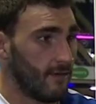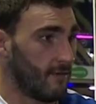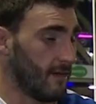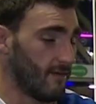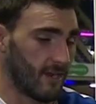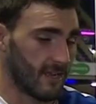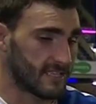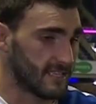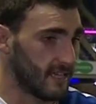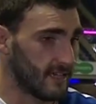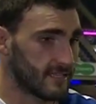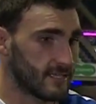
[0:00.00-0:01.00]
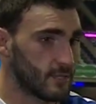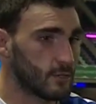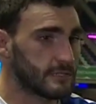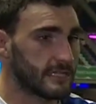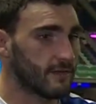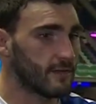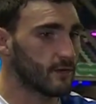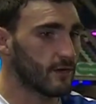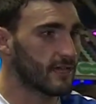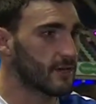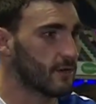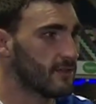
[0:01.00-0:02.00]
Ouais voilà, c'est juste la victoire
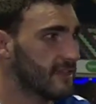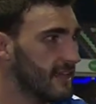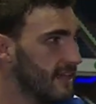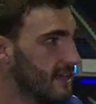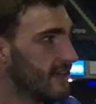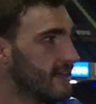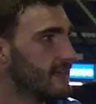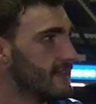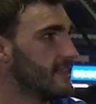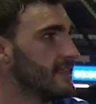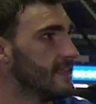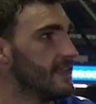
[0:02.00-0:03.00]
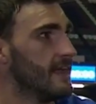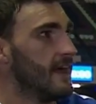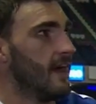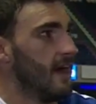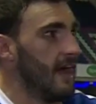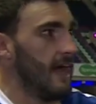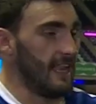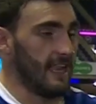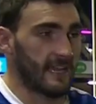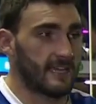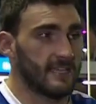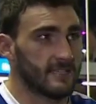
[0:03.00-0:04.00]
qui comptait. Elle est
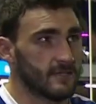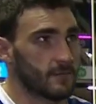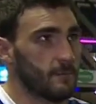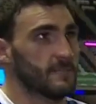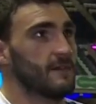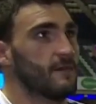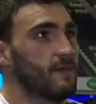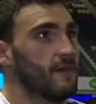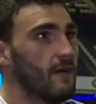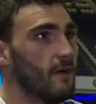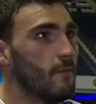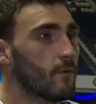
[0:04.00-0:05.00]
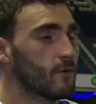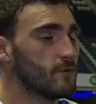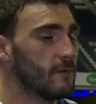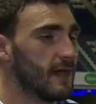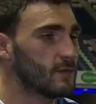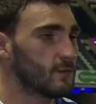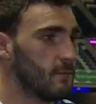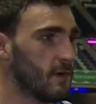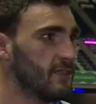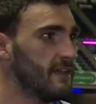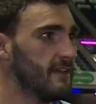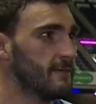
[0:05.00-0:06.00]
acquise, je pense que ça fait euh, beaucoup de bien à tout le
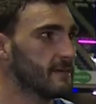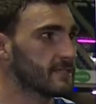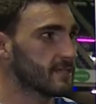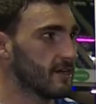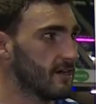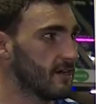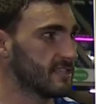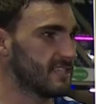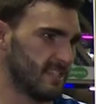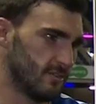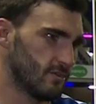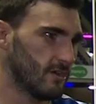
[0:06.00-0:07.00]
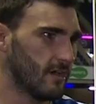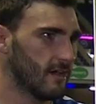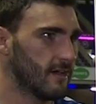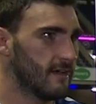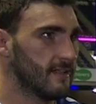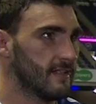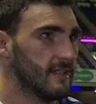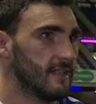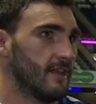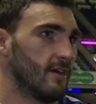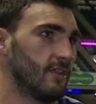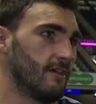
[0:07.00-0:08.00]
monde parce que c'était dur.
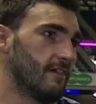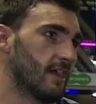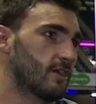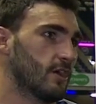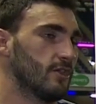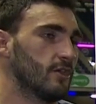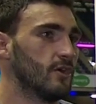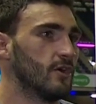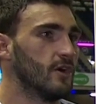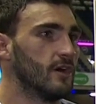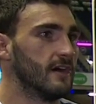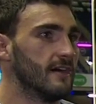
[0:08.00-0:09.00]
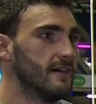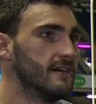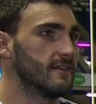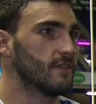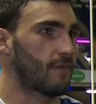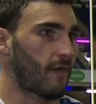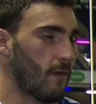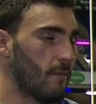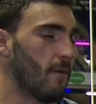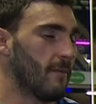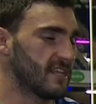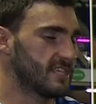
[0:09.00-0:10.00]
On avait à cœur de, euh, faire un
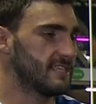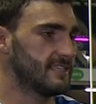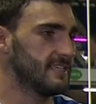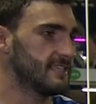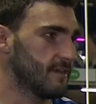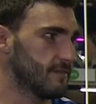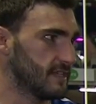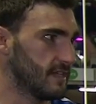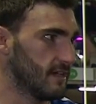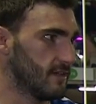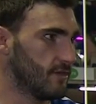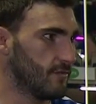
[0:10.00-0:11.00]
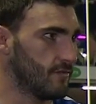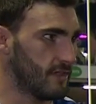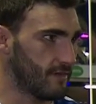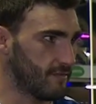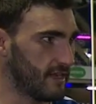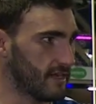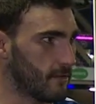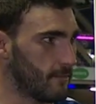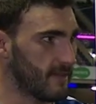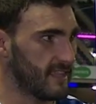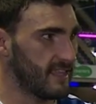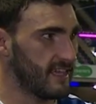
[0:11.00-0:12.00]
bon match ici, ça faisait deux fois d'affilée qu'on
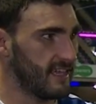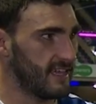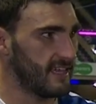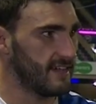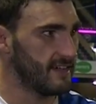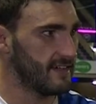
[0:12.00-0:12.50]
perdait et,